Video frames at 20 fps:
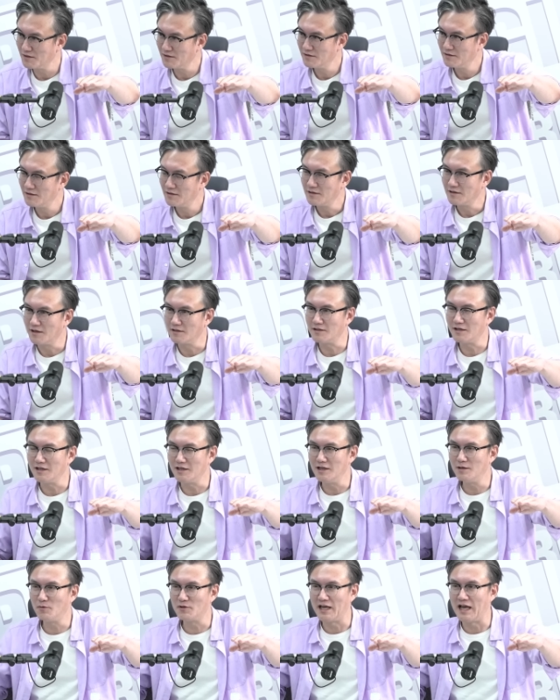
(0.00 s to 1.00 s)
음. 그랬더니
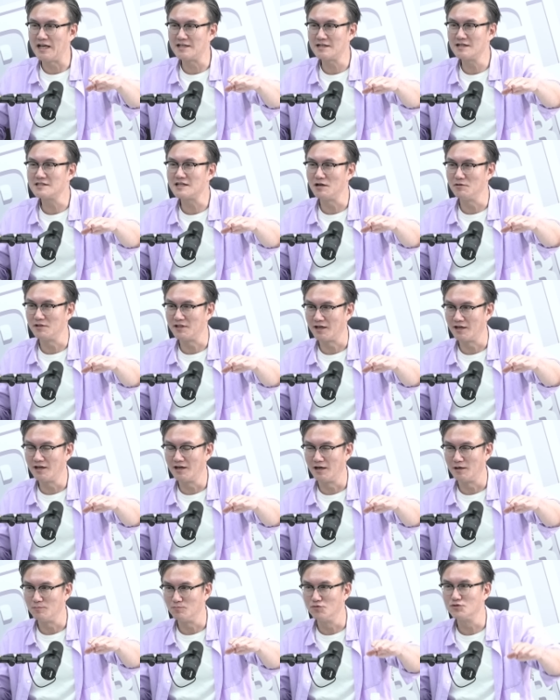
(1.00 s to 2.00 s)
일본
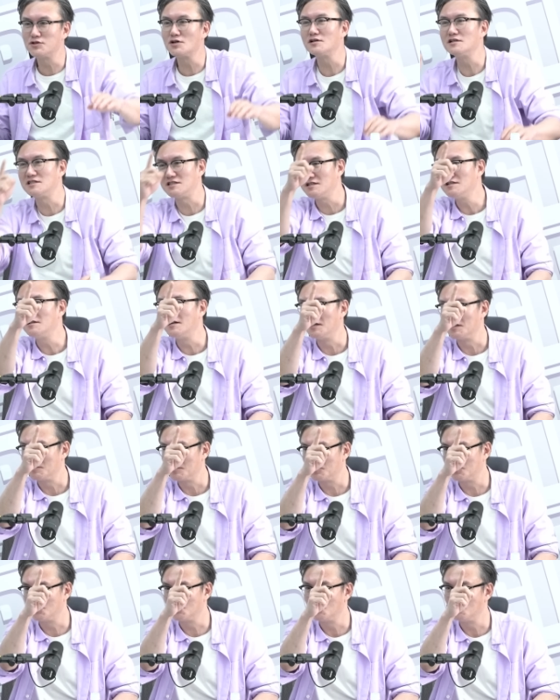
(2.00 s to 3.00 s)
해상자위대가 무선을 친 거야
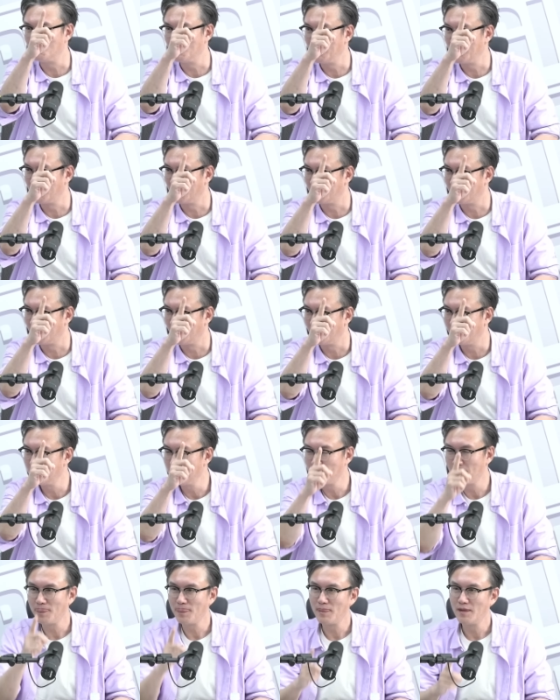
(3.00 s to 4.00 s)
중국 비행기한테.
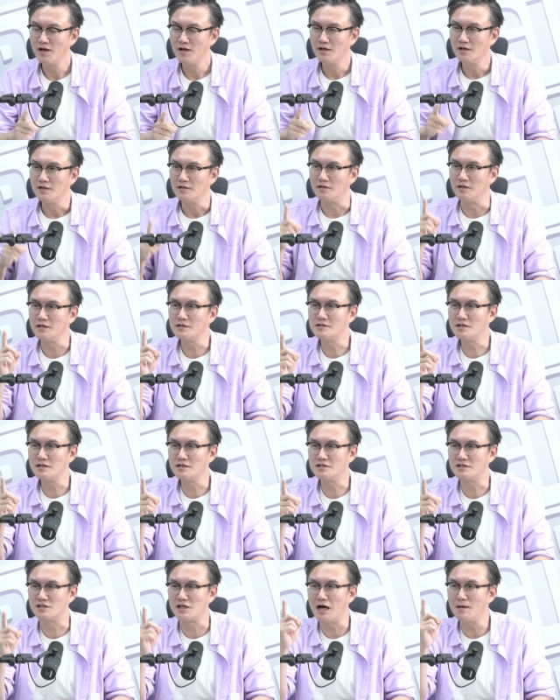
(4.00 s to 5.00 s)
어. This
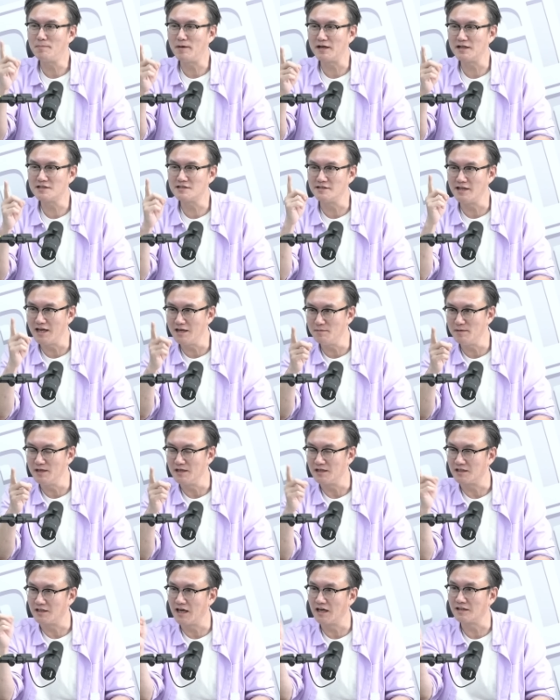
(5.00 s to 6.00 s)
is Japanese
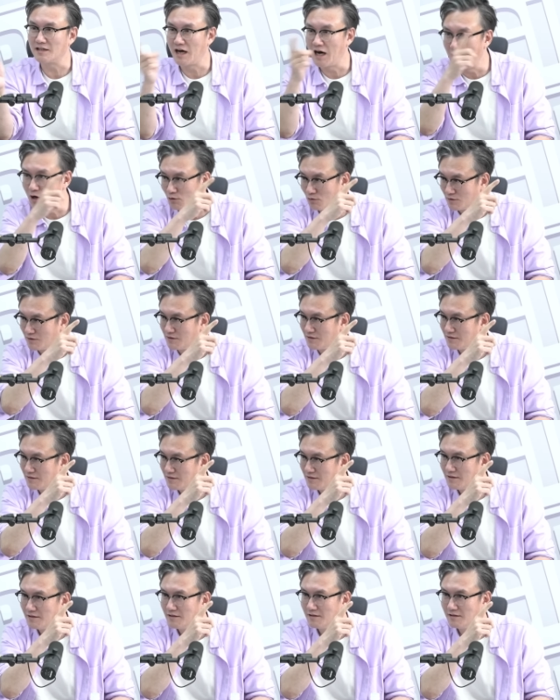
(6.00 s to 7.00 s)
Navy. Get out.
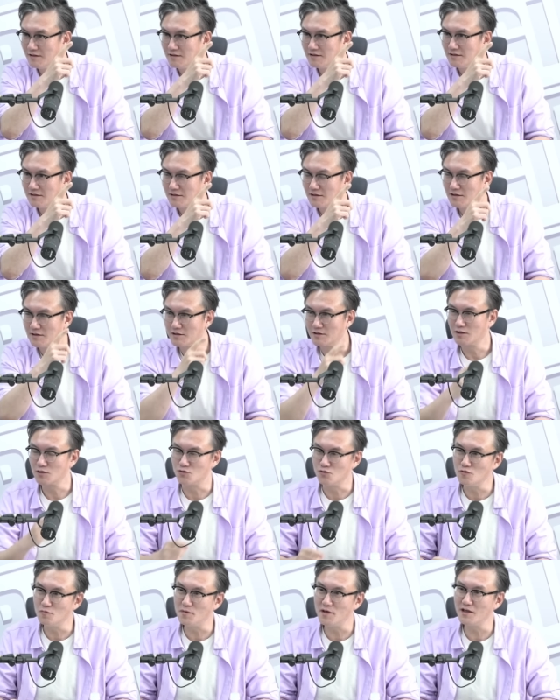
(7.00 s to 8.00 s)
음. 그
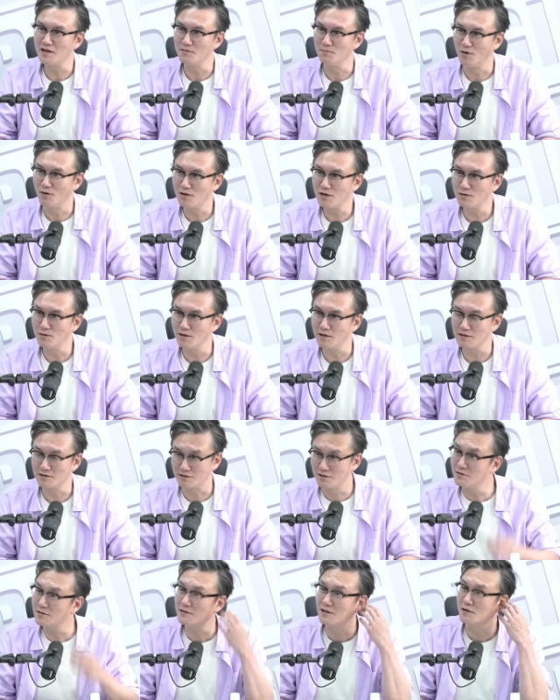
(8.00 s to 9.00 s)
중국 비행기 뭐라고
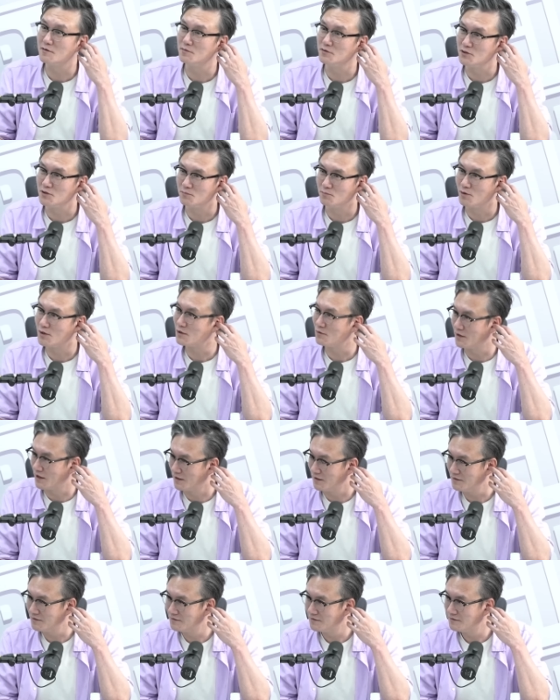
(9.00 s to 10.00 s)
들었대 그분이요. 뭐라고
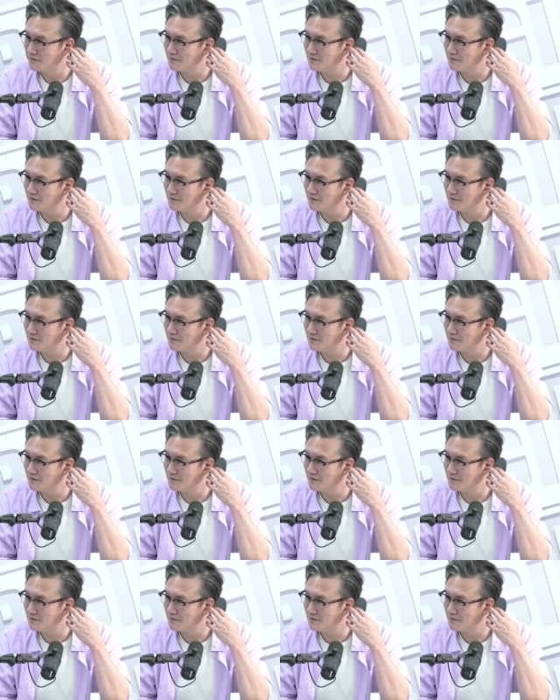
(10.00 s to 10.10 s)
네. 게?